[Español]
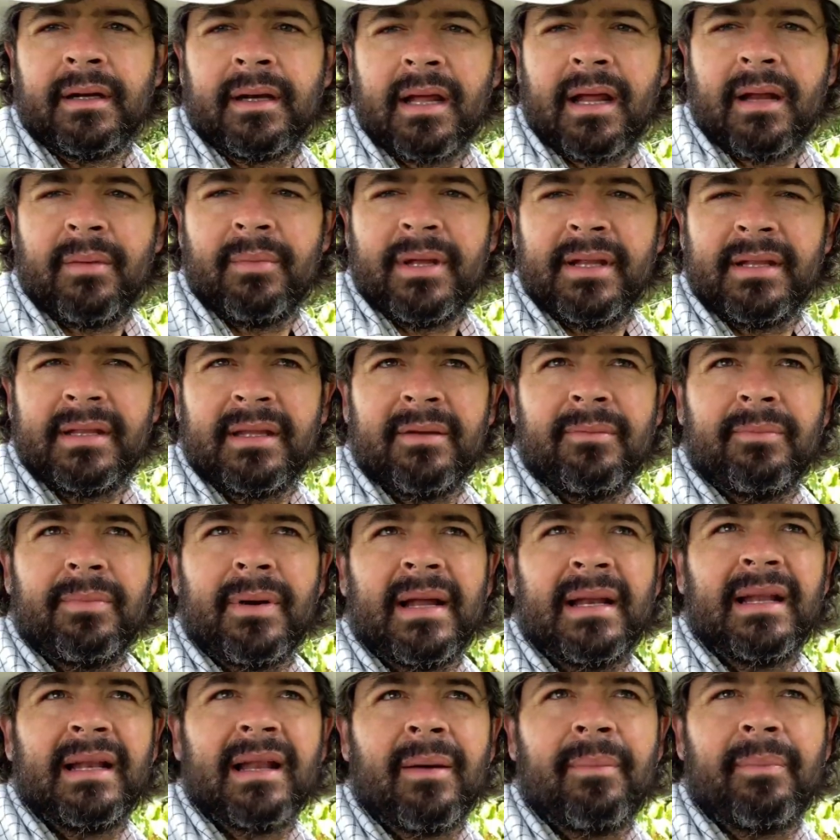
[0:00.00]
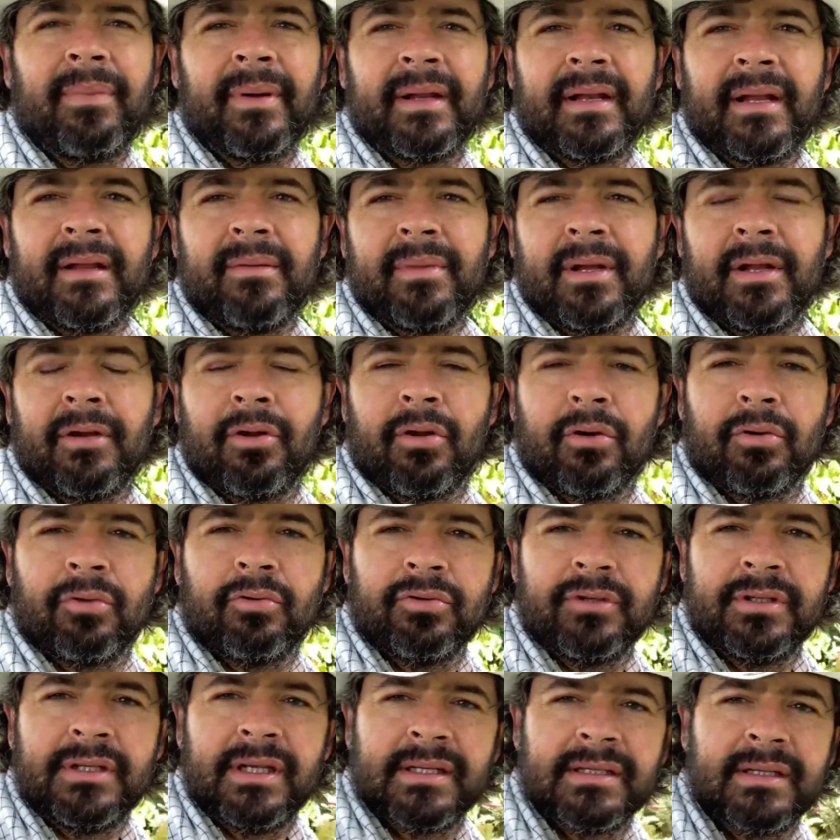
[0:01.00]
Realmente vale la pena y me
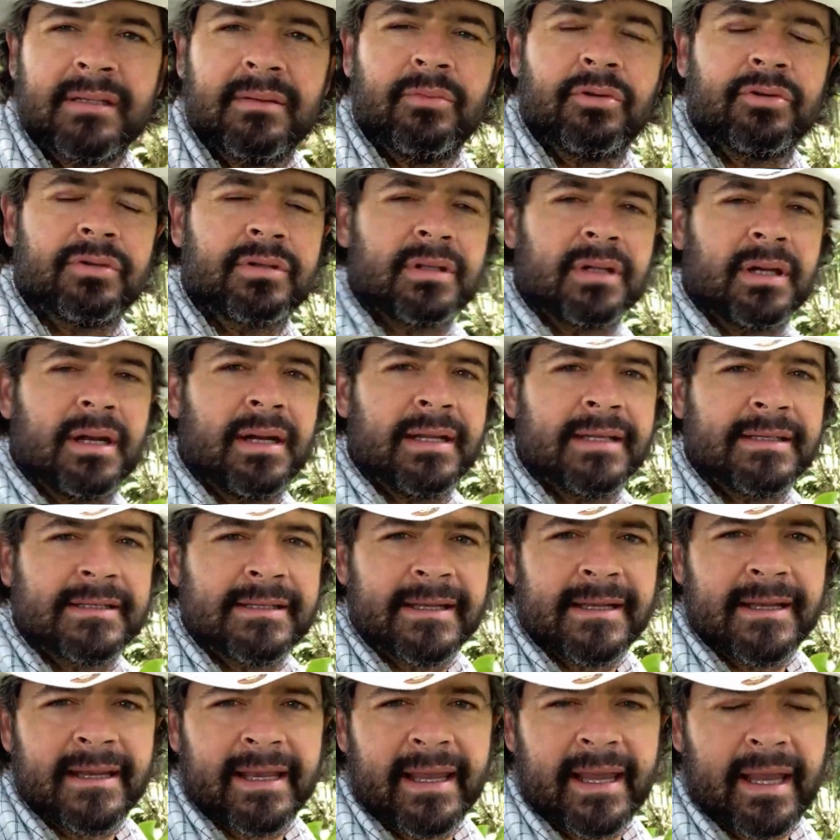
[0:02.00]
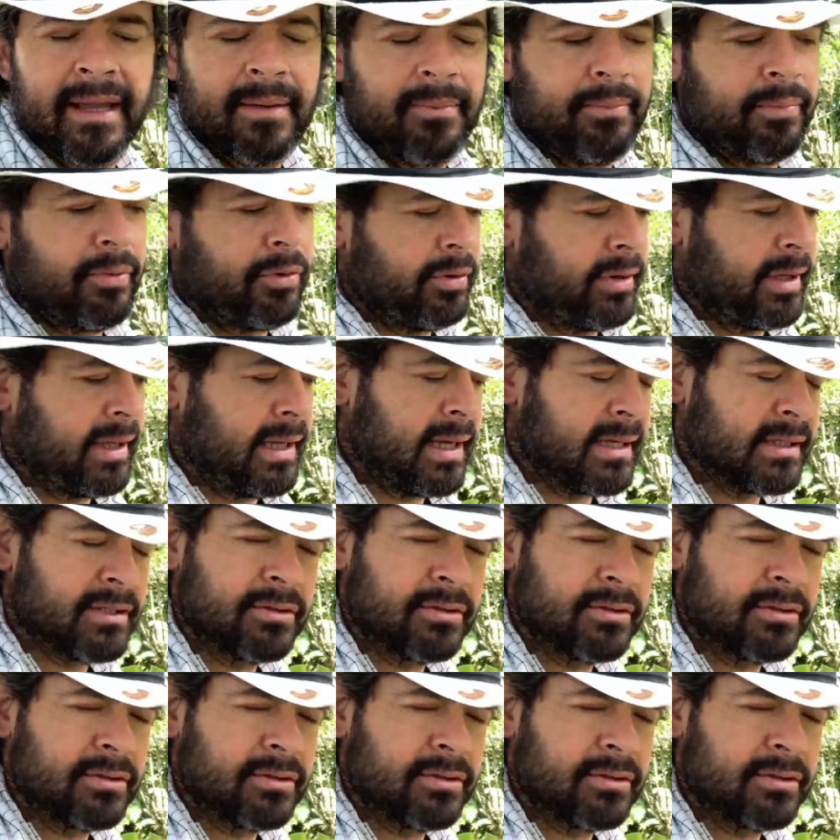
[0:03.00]
enorgullece mostrar ese ejemplo de